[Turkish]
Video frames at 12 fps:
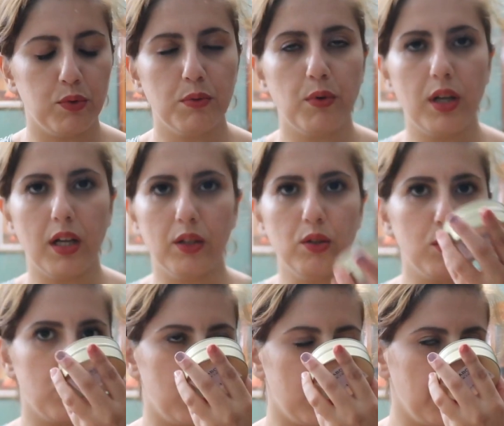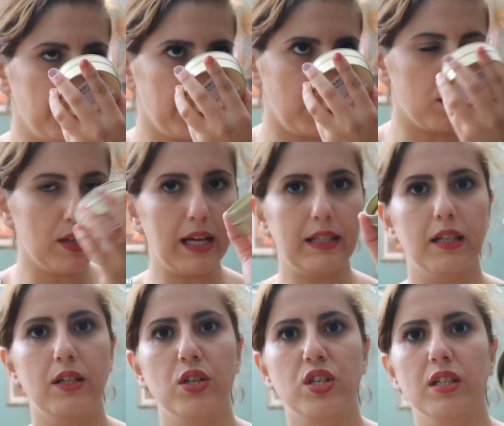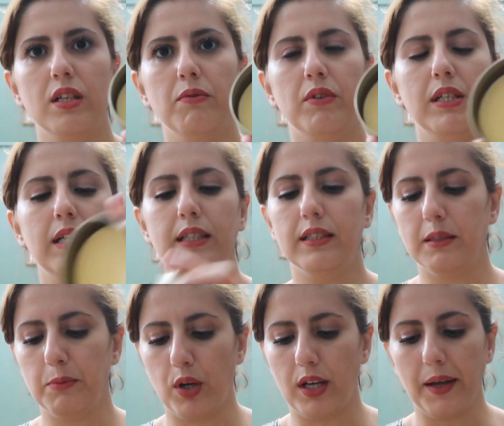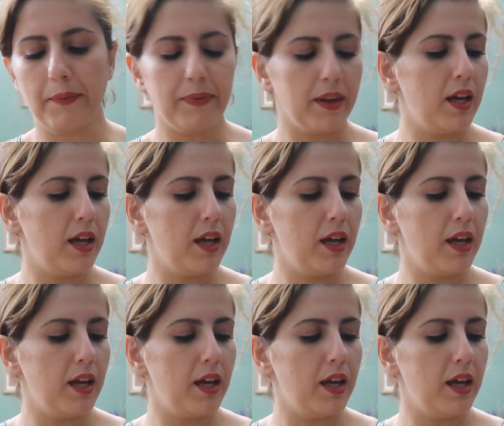Bunu böyle alıyorsunuz. Özellikle kışın vanilyalı böyle.